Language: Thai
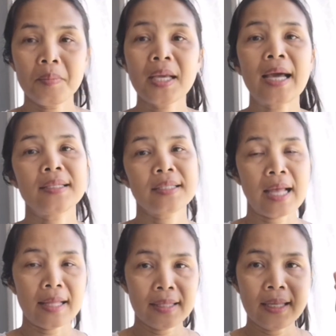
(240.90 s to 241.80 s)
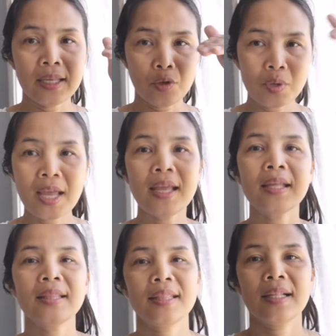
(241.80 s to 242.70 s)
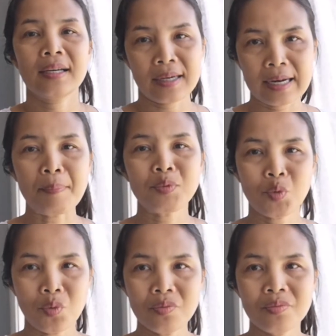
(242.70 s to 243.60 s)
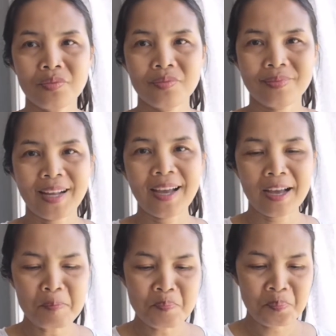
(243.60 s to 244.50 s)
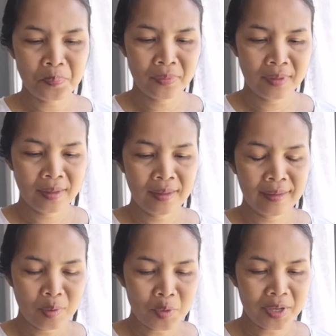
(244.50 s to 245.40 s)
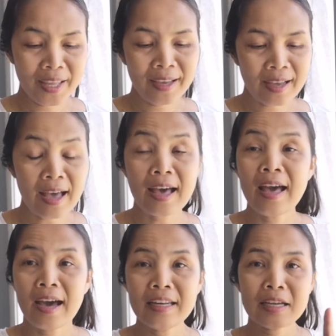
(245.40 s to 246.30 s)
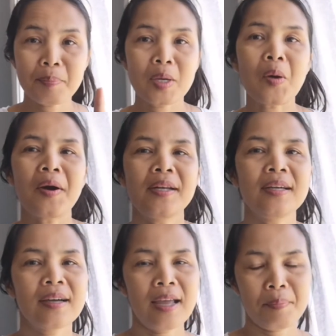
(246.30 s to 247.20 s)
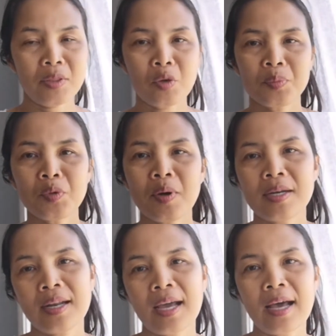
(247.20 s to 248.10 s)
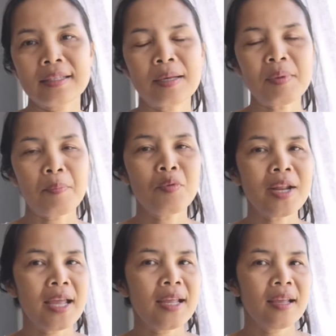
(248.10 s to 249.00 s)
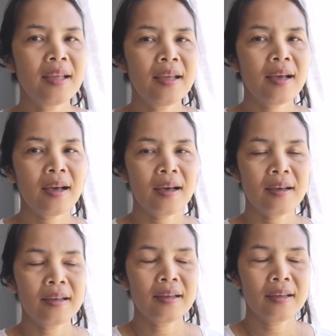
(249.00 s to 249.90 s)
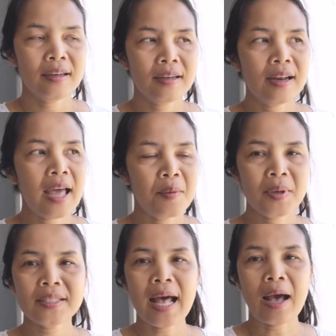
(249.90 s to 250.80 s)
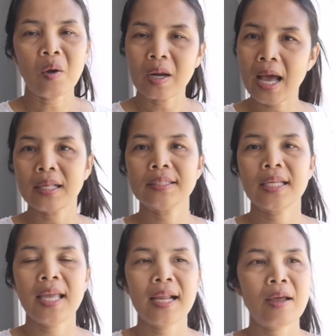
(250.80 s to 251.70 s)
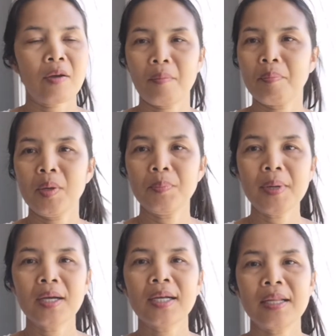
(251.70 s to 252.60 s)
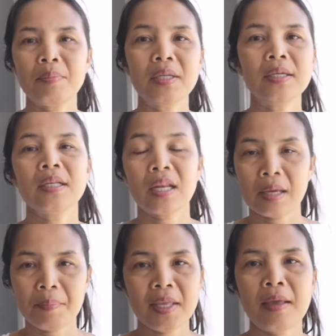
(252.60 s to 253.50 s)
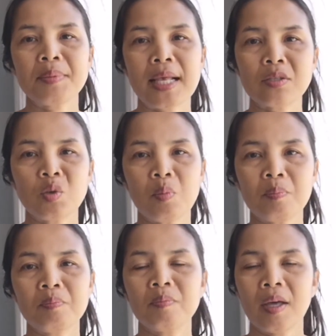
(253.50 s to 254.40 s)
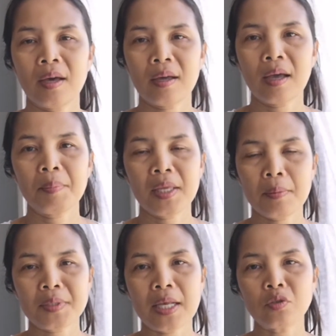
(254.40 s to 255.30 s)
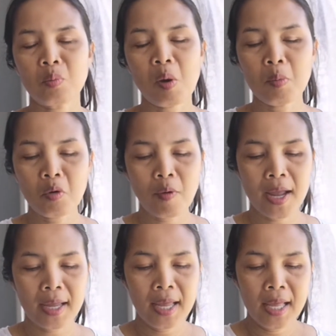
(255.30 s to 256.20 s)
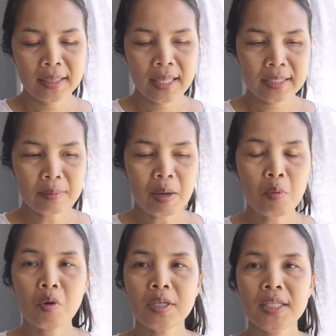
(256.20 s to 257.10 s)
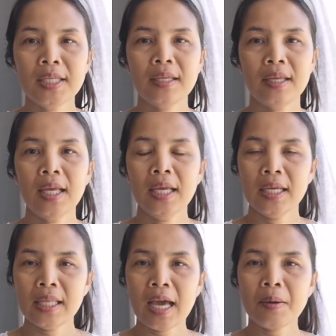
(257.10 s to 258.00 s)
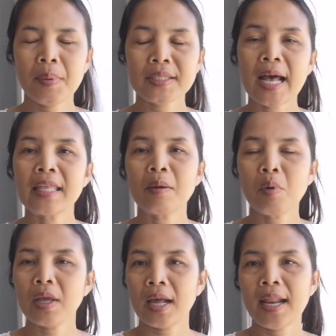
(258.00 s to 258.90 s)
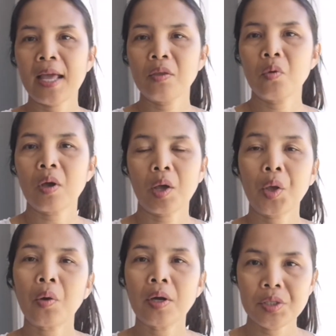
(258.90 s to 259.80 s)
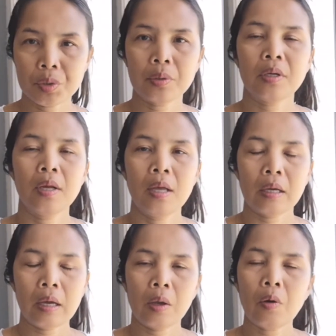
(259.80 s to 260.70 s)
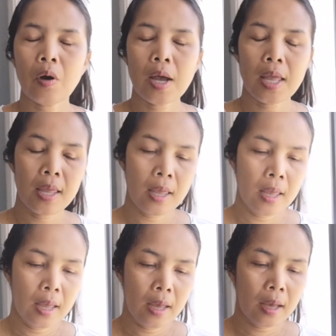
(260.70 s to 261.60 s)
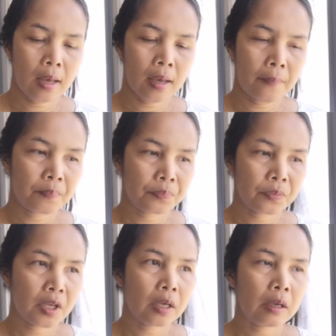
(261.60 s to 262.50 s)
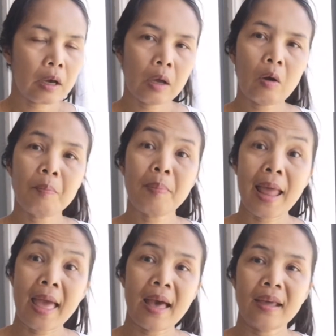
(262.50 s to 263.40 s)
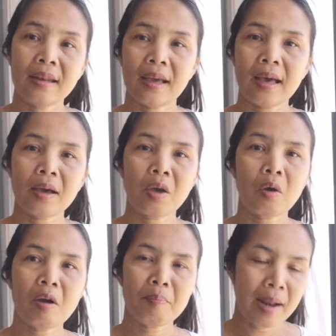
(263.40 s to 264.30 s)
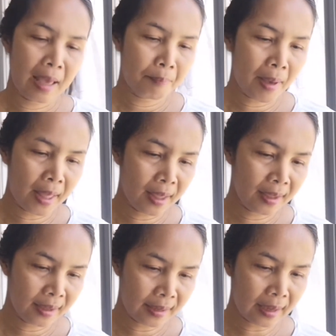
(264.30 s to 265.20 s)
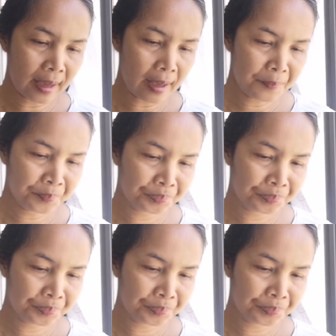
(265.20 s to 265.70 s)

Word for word: มีการศึกษาที่อยู่ในระดับสูงนะคะ โอเคค่ะ อันนี้ก็เป็นข้อหนึ่งให้ไปทบทวนนะคะสำหรับผู้ใดใดภาษาคนขานจะเก่งแล้วกับเป็นเบิ้งคลิปอื่นๆกันแล้วไปเก็บสะสมอ่าค่ะไปเก็บสะสมความรู้ไว้แต่สำหรับคนที่ยังภาษายังบ่แข็งแรงอยู่ก็ค่อยๆ จด ค่อยๆอ่าค่อยๆแปลนะคะ ค่อยๆแปลไปนะคะ